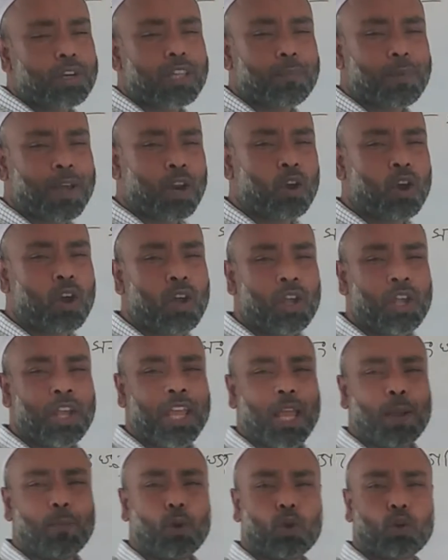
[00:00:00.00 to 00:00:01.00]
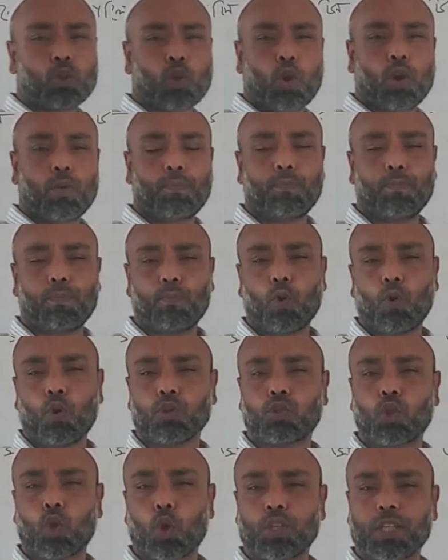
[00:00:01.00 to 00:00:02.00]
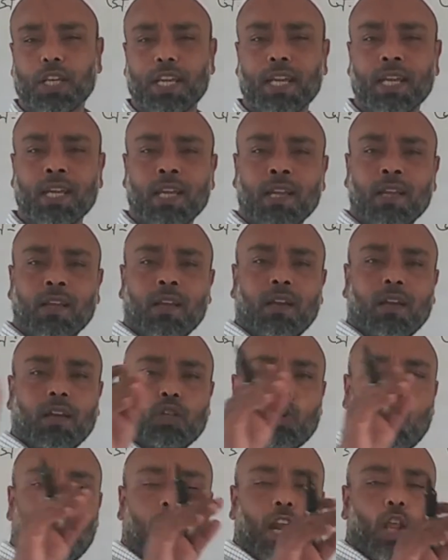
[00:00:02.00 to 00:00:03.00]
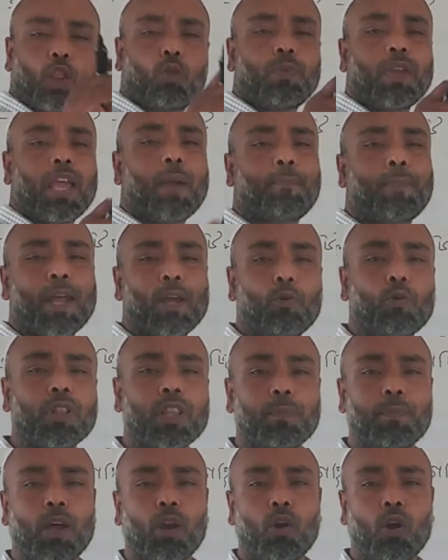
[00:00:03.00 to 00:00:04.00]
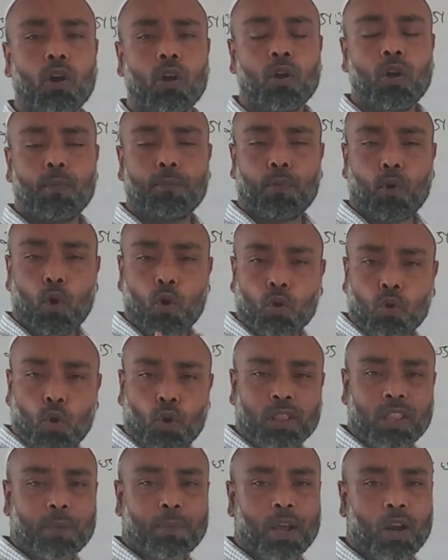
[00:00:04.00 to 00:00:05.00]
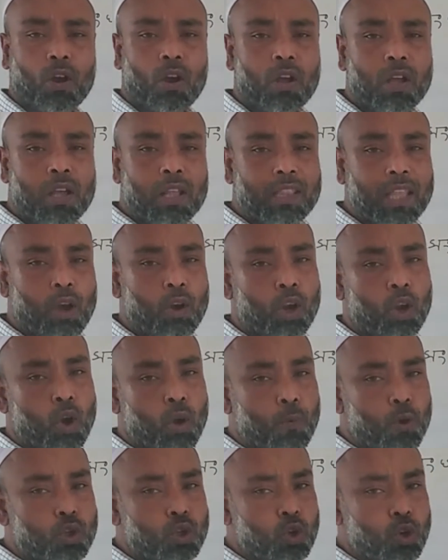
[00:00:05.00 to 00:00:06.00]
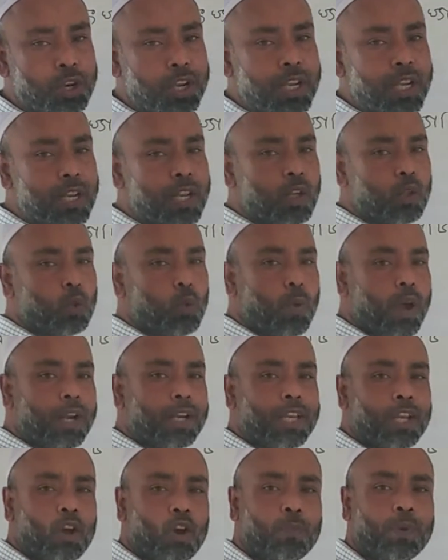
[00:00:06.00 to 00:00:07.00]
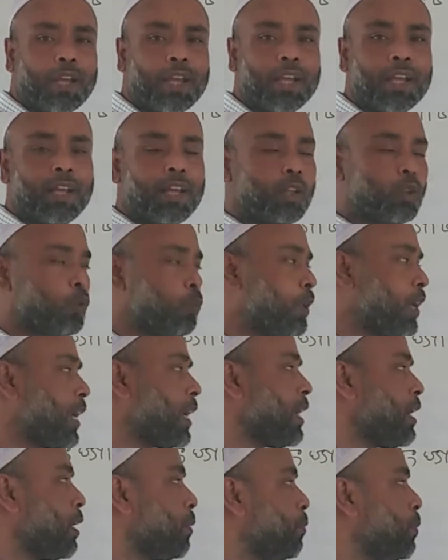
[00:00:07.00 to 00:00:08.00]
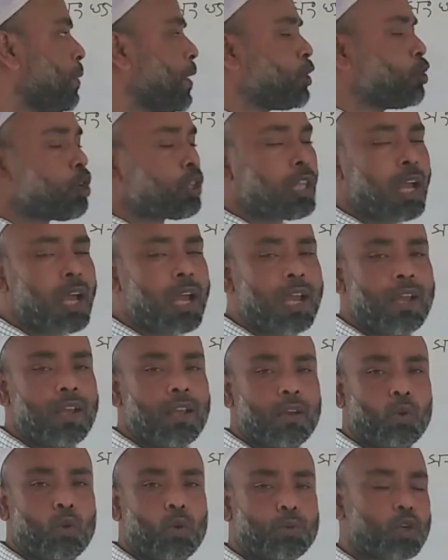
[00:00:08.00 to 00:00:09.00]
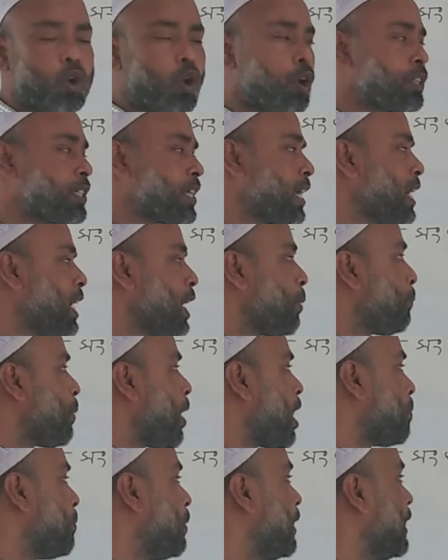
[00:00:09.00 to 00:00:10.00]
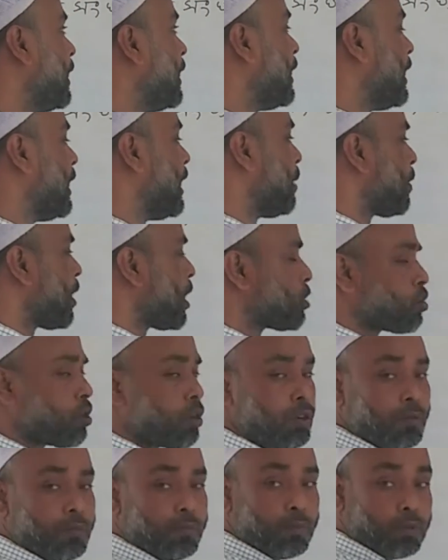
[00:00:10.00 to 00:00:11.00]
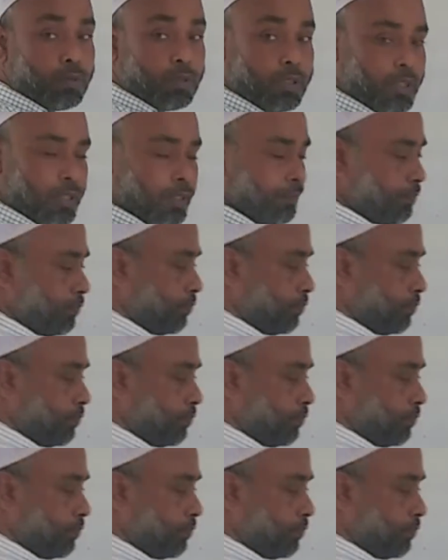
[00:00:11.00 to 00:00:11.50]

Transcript: করতে পারো এবং মুখস্থ অনুযায়ী সংখ্যাটা তুমি অ্যাপ্লাই করতে পারো প্রয়োগ করতে পারো তাহলে অবশ্যই তোমার কি হবে তুমি বিভাজ্যতা খুব সহজে পারবে এবার আসো মনে করেন